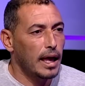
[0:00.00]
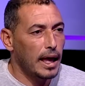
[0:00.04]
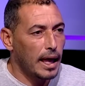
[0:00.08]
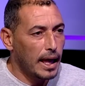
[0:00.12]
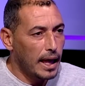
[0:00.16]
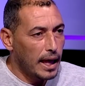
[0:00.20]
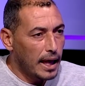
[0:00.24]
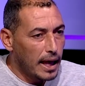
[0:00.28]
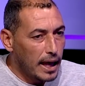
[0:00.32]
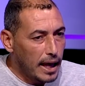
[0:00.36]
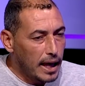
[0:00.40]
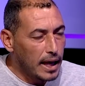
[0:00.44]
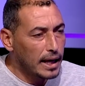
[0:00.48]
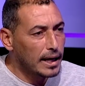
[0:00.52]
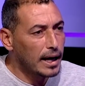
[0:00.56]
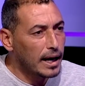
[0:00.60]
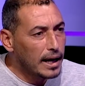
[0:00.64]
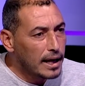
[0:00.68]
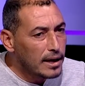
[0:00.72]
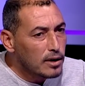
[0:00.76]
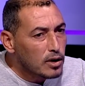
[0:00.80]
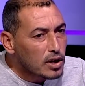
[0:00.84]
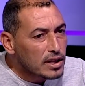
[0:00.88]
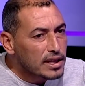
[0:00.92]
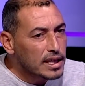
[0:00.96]
حاله لا
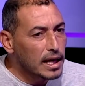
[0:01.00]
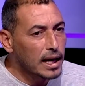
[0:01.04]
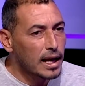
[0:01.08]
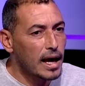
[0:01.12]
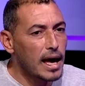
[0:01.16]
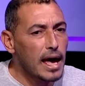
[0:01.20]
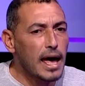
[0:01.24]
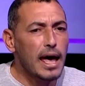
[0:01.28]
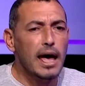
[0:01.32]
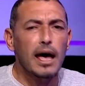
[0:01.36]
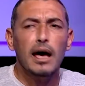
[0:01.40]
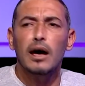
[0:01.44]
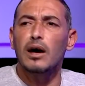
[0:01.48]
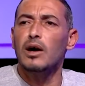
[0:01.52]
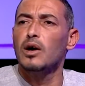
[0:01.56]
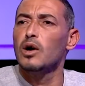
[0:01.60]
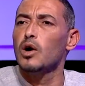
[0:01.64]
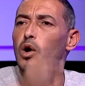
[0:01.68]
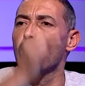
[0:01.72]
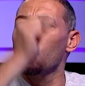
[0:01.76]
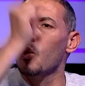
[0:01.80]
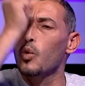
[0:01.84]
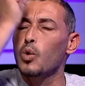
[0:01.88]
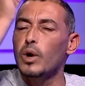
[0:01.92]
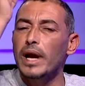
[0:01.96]
يرثى لها
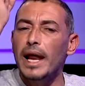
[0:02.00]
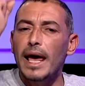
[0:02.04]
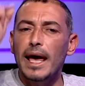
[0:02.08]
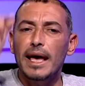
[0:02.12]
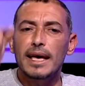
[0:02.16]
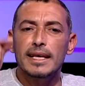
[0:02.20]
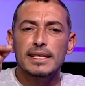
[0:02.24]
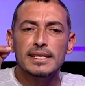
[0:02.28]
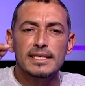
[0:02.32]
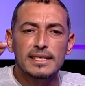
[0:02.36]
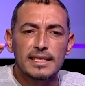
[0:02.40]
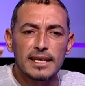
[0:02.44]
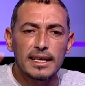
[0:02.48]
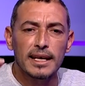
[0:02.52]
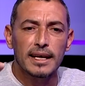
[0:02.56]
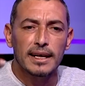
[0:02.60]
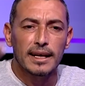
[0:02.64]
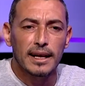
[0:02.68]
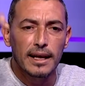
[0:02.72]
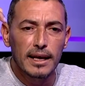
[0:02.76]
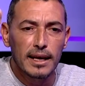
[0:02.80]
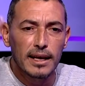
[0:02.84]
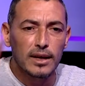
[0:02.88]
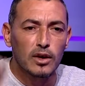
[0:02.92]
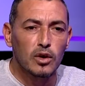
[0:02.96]
ولا انسان
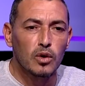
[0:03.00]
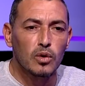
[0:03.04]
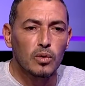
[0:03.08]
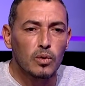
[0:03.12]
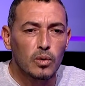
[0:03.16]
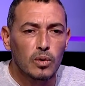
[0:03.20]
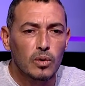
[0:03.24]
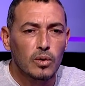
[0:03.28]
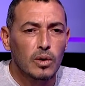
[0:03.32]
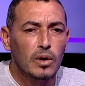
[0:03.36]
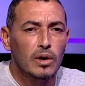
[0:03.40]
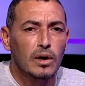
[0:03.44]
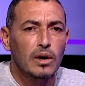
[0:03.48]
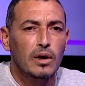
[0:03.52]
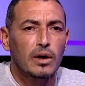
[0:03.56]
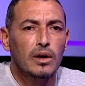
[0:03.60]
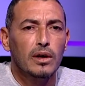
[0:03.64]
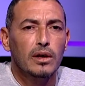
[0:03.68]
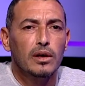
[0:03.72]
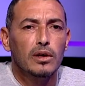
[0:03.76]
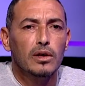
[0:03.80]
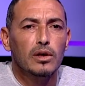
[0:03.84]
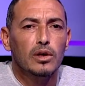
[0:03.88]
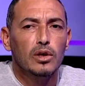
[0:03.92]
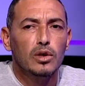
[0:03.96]
انه
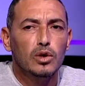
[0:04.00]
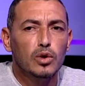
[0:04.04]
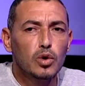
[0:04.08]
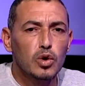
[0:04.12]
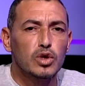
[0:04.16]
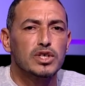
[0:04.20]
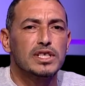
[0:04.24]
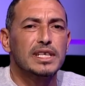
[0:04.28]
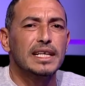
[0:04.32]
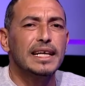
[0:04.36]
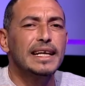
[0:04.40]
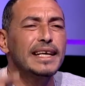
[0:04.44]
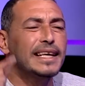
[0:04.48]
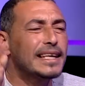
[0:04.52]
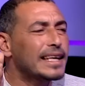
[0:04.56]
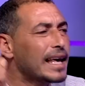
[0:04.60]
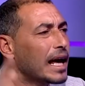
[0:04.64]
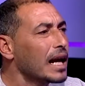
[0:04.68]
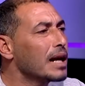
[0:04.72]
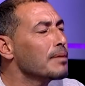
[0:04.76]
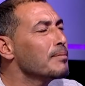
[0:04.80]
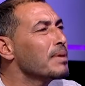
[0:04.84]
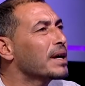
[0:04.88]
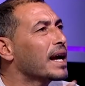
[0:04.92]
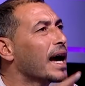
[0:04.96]
يوصل
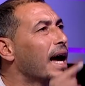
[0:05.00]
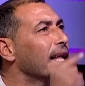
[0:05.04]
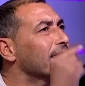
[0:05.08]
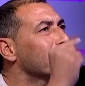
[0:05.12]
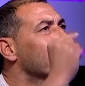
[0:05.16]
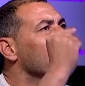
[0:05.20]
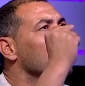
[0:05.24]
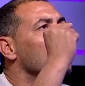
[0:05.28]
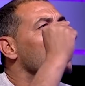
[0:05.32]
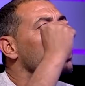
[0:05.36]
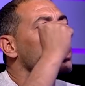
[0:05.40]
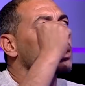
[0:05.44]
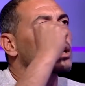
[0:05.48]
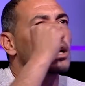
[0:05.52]
يكلمك حتى يقول لك